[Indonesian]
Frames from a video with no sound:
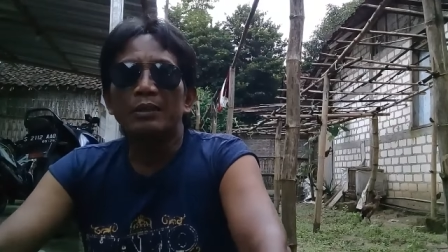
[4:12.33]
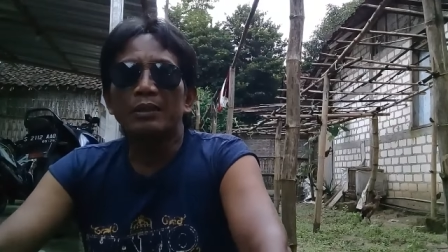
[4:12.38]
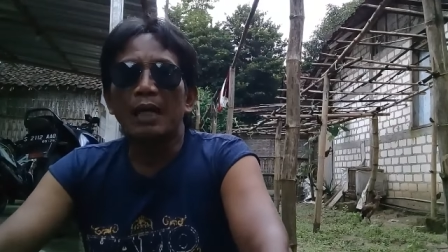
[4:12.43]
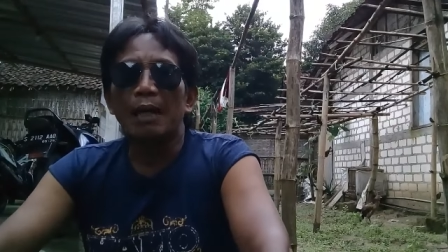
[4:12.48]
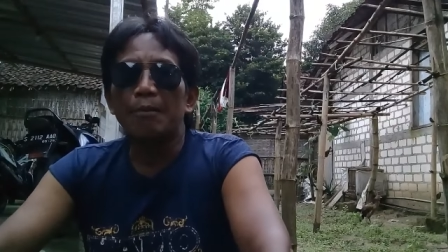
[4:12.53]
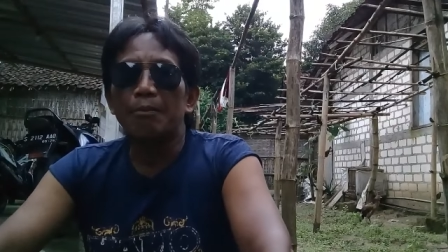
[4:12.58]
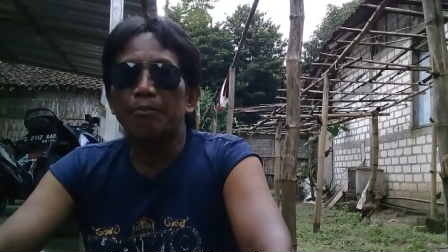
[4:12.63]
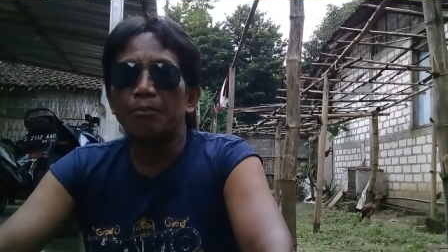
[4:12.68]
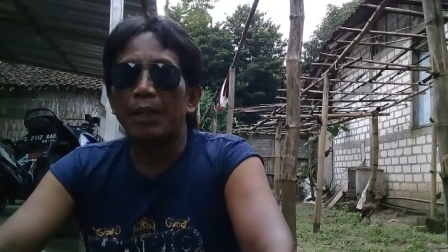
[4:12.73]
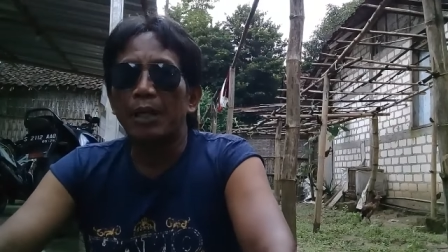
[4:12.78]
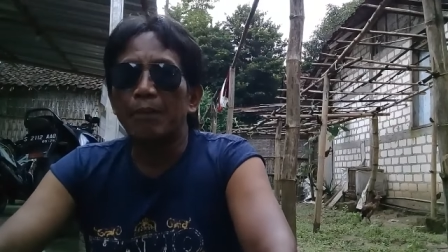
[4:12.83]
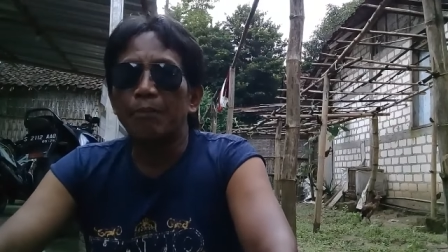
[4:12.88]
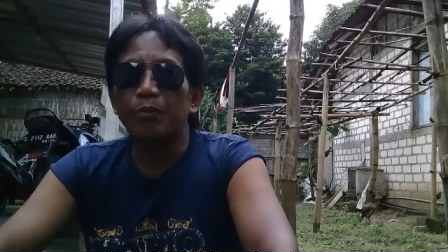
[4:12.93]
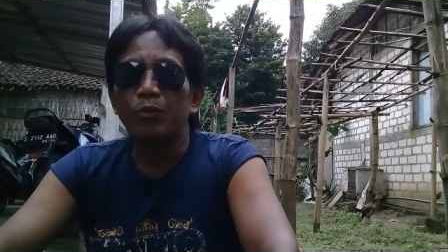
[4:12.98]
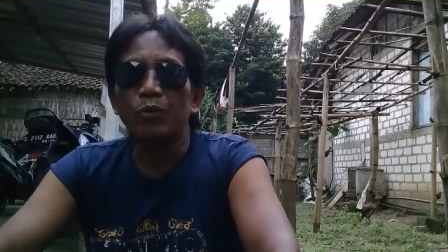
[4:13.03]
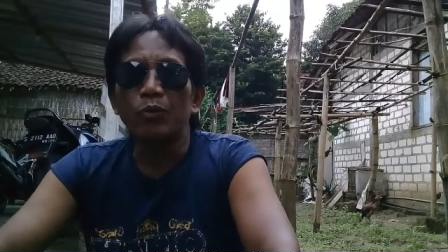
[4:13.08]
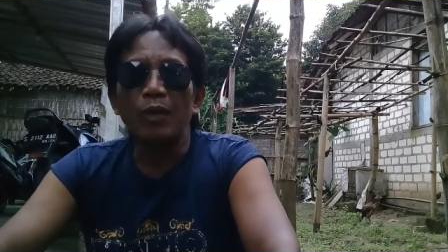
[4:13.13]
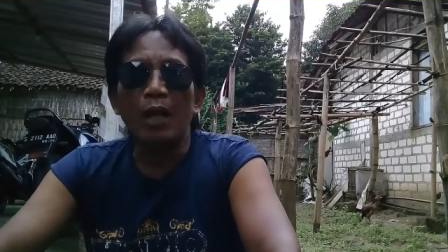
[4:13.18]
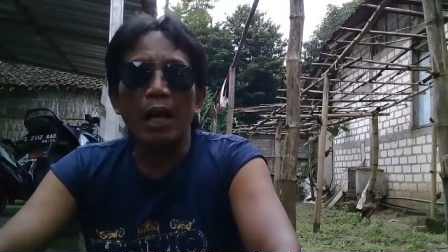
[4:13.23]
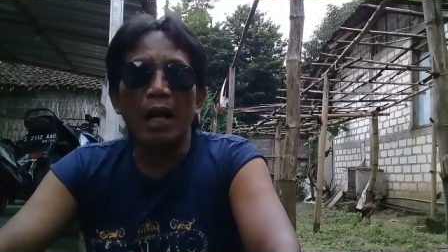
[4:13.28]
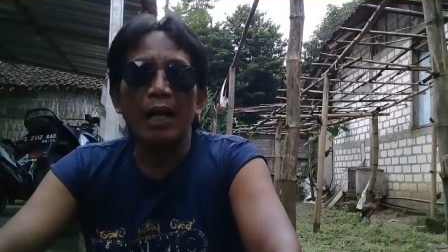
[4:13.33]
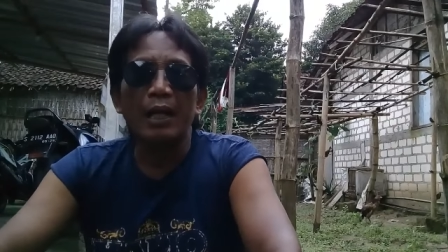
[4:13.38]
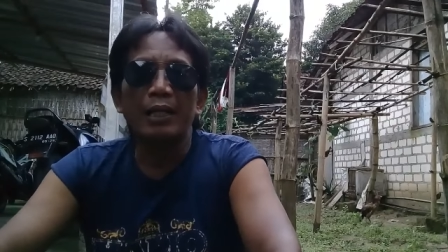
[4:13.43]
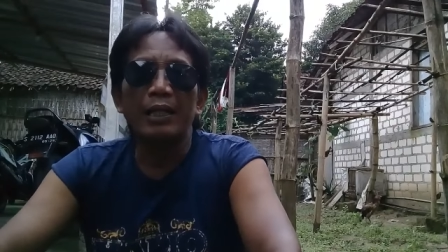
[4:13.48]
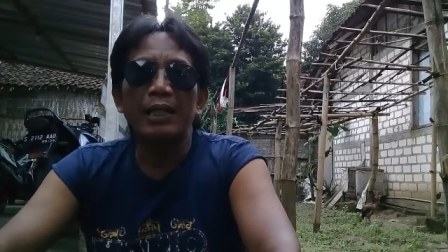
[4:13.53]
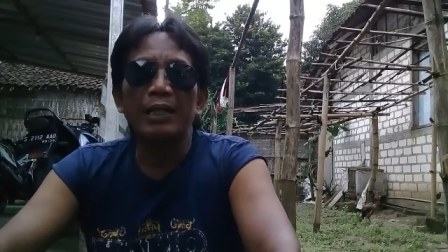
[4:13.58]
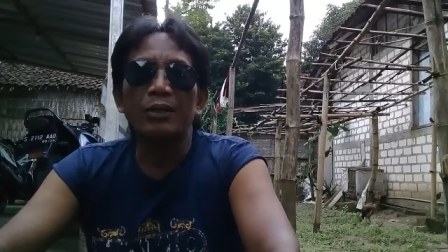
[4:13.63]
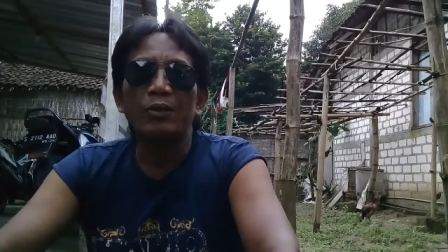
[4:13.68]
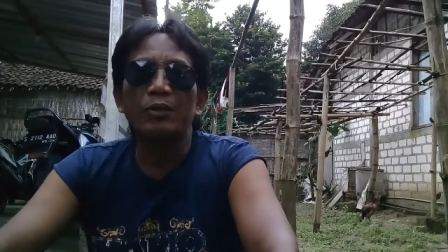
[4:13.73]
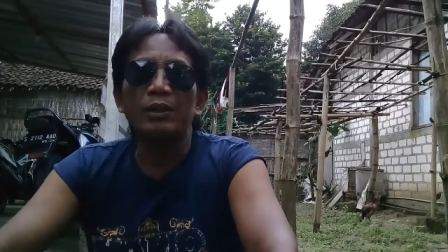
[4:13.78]
sampai buah
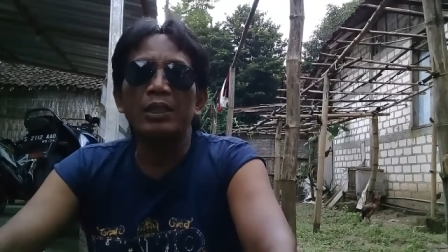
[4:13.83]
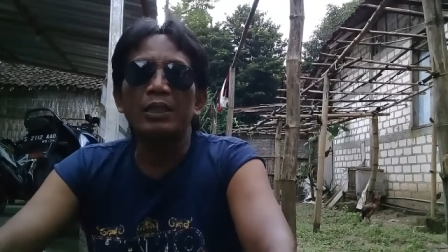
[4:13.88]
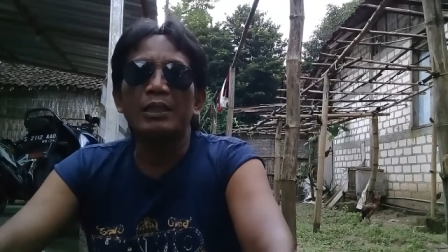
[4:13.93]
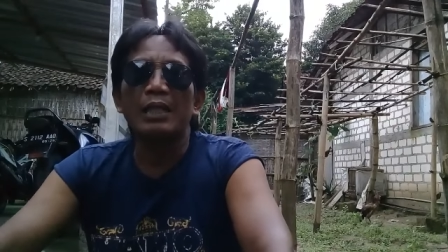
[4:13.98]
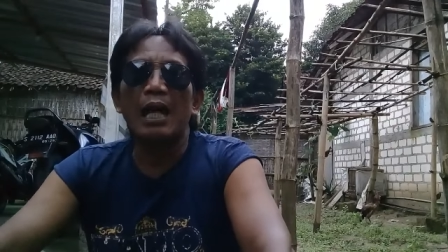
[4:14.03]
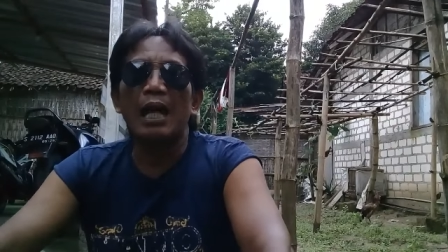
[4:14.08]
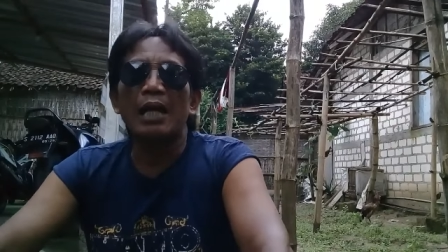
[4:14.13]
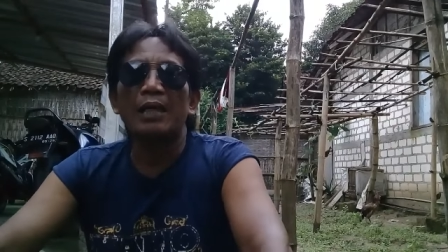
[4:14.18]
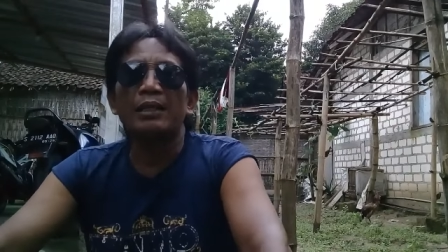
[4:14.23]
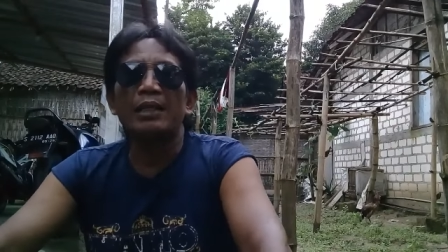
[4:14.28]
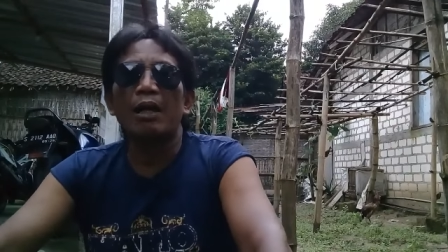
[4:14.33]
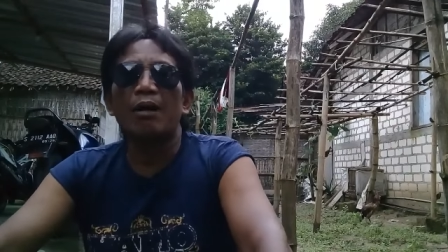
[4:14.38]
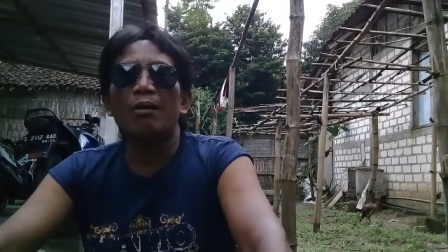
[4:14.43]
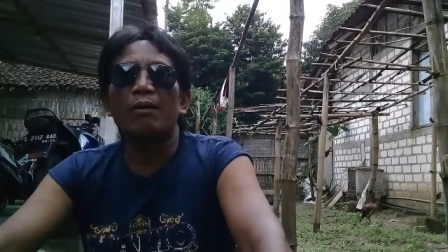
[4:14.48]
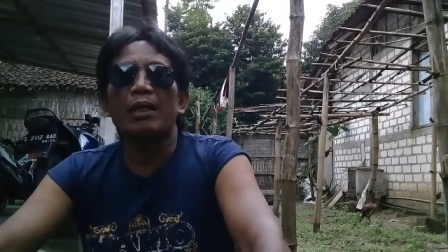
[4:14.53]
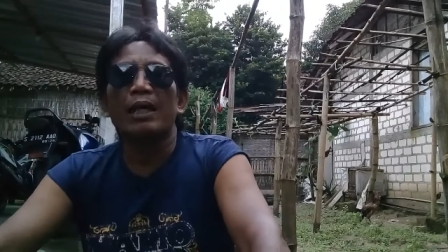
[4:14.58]
itu tidak ada